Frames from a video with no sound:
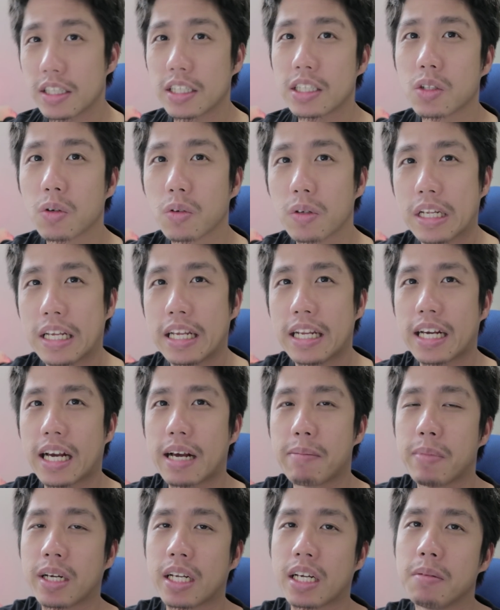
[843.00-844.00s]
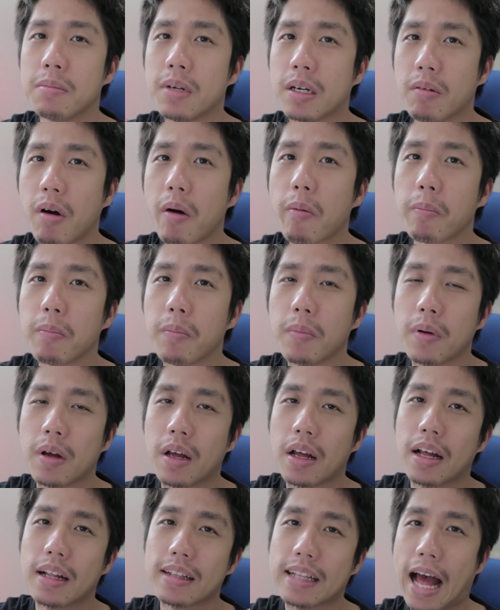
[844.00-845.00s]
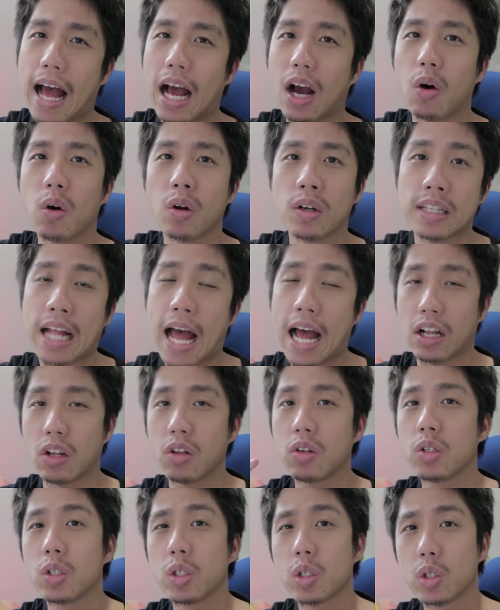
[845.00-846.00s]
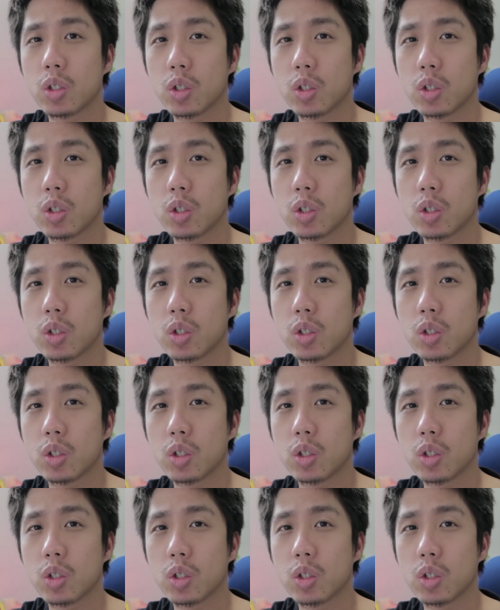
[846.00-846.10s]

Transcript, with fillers: ซึ่งตรงนี้นะครับมันก็เหมือนว่าต่างคนต่างต้อง